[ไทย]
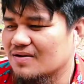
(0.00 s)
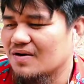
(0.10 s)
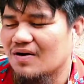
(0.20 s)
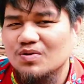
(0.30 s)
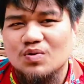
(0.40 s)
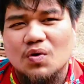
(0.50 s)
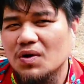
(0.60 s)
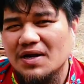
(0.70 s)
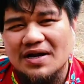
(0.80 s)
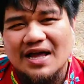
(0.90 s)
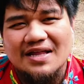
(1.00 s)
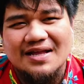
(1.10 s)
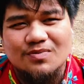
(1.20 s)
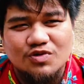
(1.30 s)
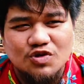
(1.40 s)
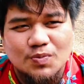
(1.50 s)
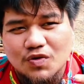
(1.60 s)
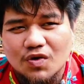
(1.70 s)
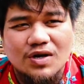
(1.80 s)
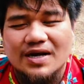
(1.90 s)
ก็ทุกคนเลยนะ ท่านผู้ชมทุ
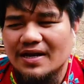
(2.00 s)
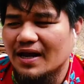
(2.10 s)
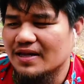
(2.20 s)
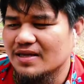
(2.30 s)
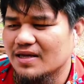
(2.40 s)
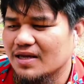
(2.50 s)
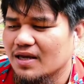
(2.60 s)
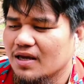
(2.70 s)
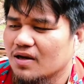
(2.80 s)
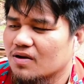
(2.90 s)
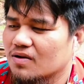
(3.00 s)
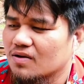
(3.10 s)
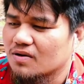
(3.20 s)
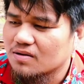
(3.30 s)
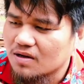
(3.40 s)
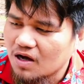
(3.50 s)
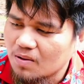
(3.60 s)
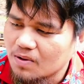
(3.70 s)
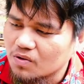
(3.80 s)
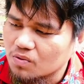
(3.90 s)
กคนเลยนะที่เข้า
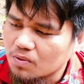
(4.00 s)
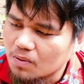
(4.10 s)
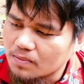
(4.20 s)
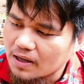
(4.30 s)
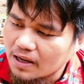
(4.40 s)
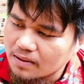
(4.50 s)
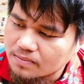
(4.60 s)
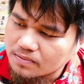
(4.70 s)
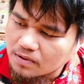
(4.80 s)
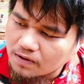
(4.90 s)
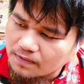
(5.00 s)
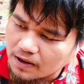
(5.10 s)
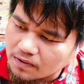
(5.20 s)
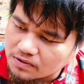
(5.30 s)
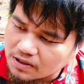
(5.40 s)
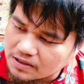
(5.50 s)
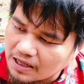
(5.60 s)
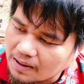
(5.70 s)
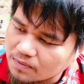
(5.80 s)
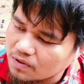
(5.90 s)
มาดูผมนะ ก็ฝากกดติด
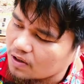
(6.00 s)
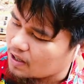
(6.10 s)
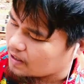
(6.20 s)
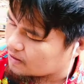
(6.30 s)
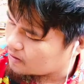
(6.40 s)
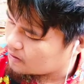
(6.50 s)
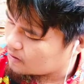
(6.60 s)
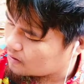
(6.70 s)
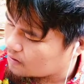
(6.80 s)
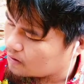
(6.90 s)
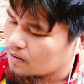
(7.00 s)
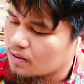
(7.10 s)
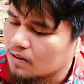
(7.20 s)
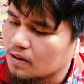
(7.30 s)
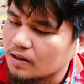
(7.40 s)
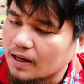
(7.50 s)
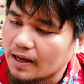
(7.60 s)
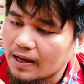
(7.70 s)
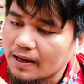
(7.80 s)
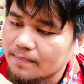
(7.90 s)
ตามด้วย นะฮะ